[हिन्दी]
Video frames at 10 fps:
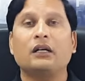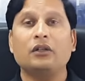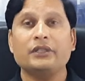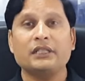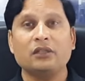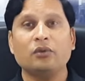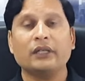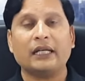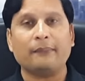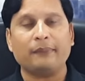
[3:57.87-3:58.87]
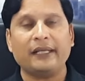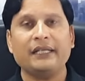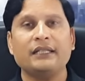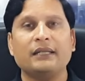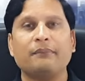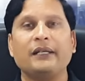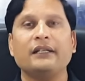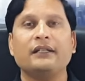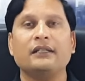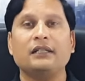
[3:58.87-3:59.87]
और जिन लोगों का अप्लाई किया अप्लाई
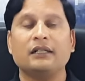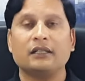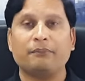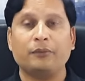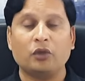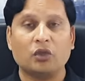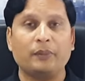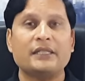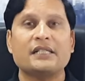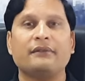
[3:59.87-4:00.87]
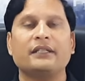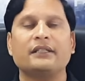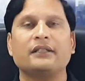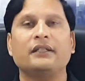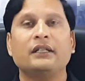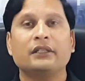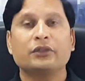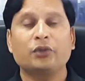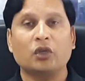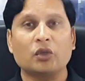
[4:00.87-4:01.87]
करने के लिए अगर डॉक्यूमेंट्स की बात करें
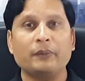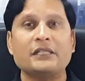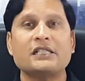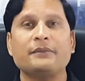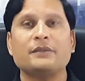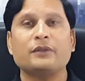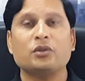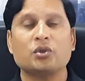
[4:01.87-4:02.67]
तो डॉक्यूमेंट्स के बेस पर जो